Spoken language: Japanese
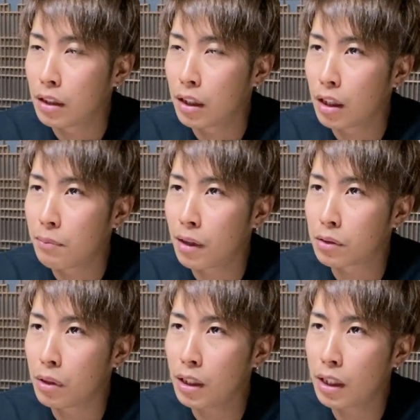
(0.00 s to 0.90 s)
でまあ
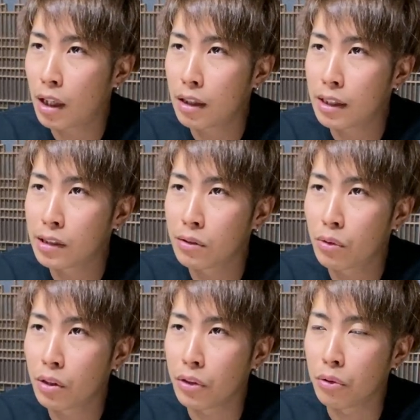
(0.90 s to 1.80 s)
それに関連する
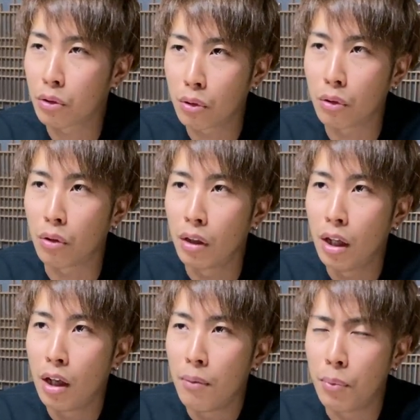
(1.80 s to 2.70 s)
とこで言うと
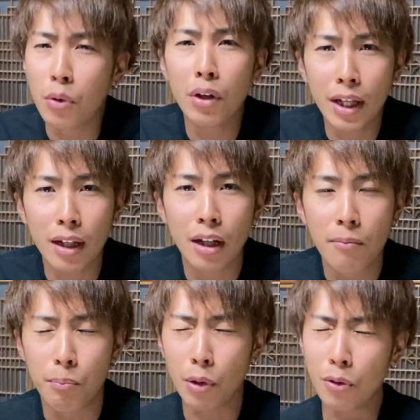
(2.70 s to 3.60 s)
病院
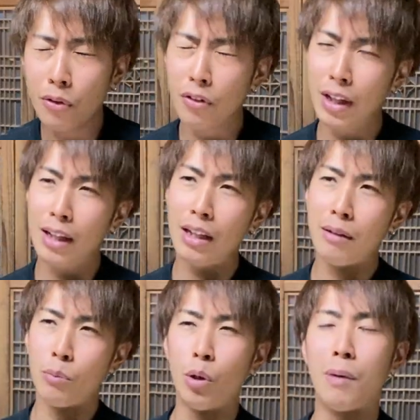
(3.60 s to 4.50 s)
病
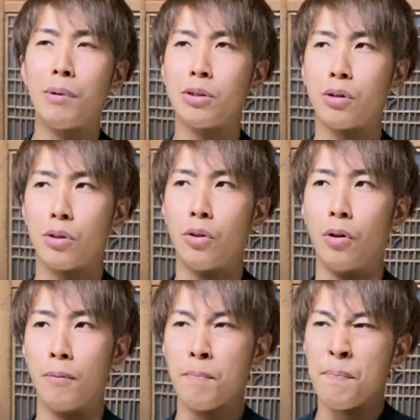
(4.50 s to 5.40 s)
院もやっぱちょっ
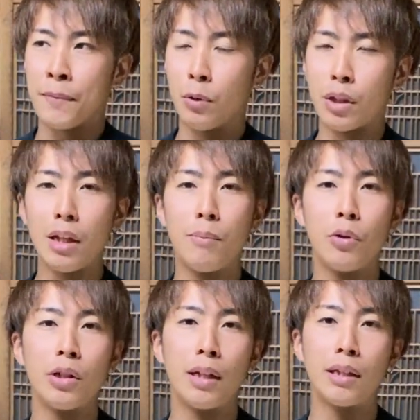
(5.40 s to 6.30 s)
と大きい病
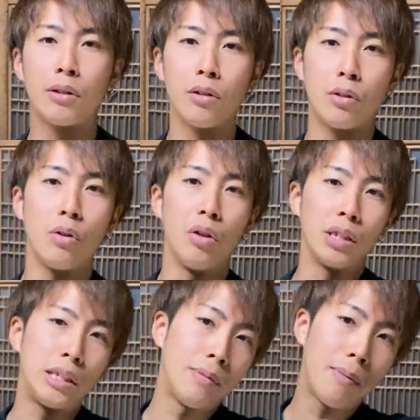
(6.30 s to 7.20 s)
院ってなってくると
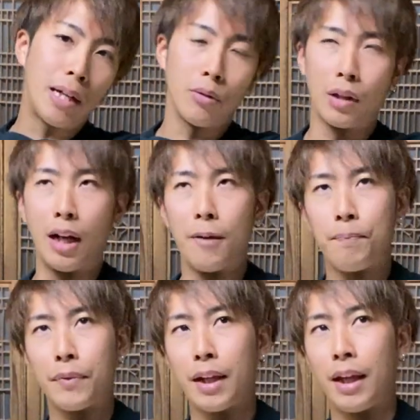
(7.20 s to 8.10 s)
島原とか、
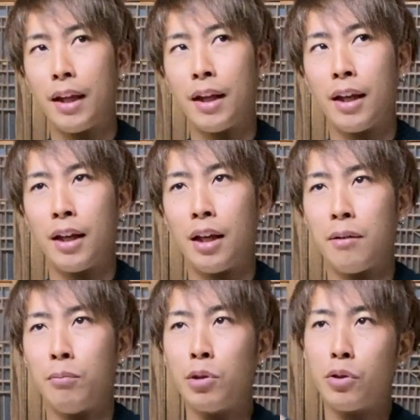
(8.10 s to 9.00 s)

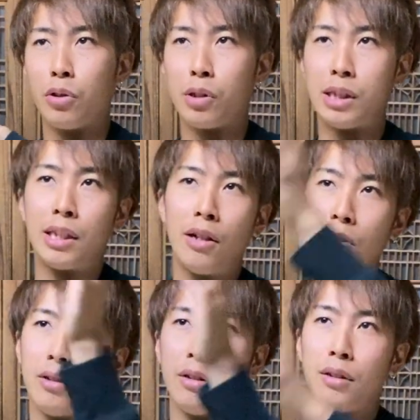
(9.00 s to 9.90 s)
えー、もっと言うと違
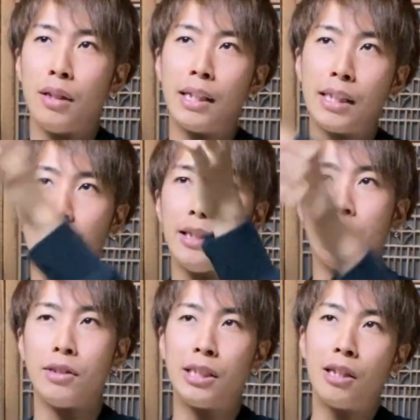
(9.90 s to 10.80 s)
う長崎県
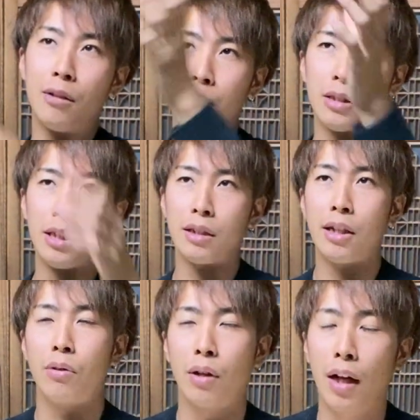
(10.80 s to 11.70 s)
内の違う場所に行った
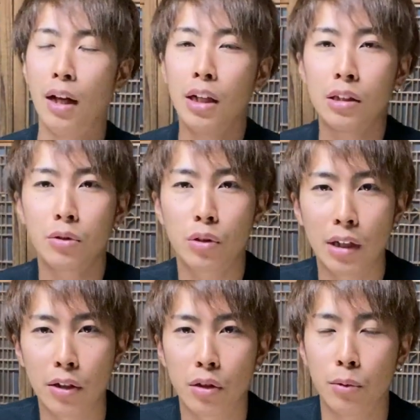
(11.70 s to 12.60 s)
りとかそういうことに
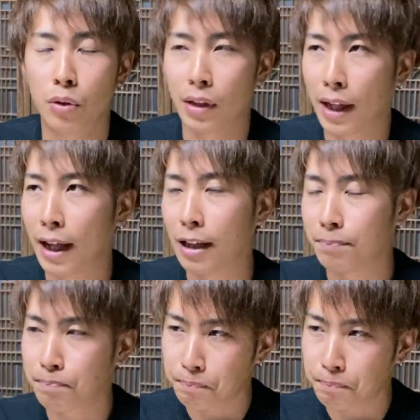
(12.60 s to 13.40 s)
なると思うので、